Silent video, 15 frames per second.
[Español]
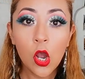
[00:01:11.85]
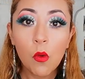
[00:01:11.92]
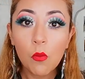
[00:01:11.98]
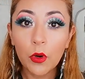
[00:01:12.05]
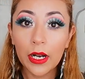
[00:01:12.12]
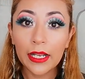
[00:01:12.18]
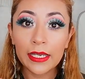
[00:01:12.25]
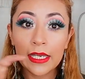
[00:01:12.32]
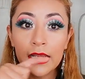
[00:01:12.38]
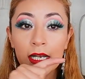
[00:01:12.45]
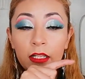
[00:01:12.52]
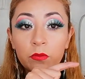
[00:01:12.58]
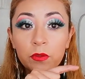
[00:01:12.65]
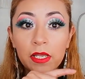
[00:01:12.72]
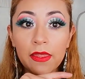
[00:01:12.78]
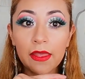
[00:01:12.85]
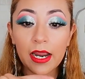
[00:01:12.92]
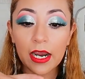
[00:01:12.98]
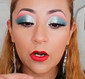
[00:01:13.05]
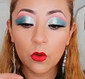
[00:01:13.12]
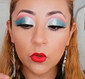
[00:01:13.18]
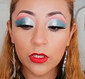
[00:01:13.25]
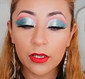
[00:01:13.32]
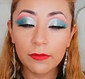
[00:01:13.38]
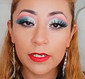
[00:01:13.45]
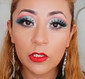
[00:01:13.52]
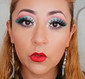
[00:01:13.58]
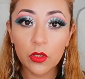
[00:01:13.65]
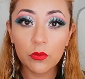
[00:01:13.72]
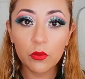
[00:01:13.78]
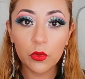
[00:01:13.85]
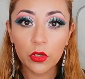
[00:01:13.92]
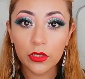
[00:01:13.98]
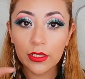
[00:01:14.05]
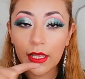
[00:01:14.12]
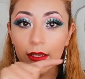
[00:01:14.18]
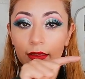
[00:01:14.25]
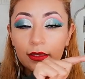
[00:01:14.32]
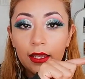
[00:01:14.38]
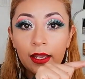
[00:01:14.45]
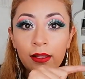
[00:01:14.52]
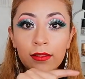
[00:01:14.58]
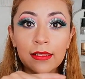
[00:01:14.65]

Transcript: Por aquí les voy a dejar un aviso importante,